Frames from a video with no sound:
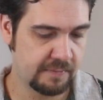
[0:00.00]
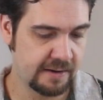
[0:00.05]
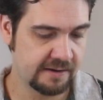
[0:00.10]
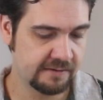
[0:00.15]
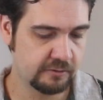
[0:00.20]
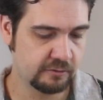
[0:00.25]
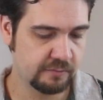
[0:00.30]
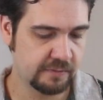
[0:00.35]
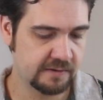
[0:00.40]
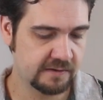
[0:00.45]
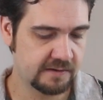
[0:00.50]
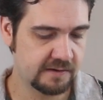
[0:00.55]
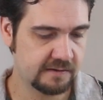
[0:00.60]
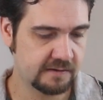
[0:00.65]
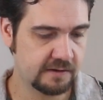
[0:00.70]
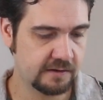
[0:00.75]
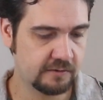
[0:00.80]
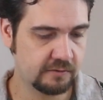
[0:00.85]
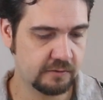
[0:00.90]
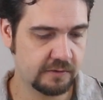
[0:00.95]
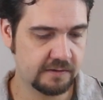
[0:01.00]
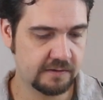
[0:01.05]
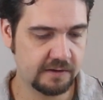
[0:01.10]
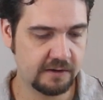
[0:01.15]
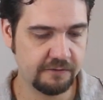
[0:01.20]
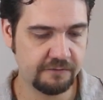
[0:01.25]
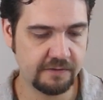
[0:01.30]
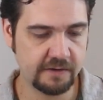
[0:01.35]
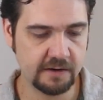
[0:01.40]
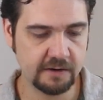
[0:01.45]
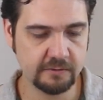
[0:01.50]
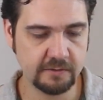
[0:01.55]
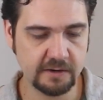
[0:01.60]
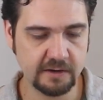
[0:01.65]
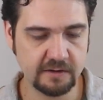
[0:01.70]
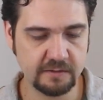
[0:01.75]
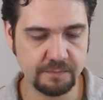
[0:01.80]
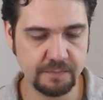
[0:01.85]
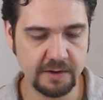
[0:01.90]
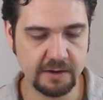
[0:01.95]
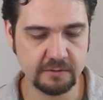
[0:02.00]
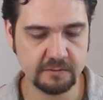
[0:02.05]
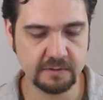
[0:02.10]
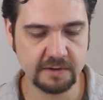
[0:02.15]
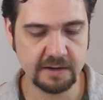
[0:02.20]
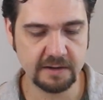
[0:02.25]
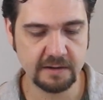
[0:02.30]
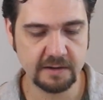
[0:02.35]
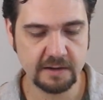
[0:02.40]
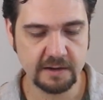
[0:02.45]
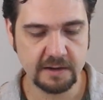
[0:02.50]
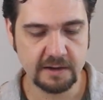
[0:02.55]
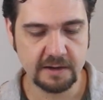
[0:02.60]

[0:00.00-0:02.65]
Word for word: mais algumas descrições aqui falando a respeito né,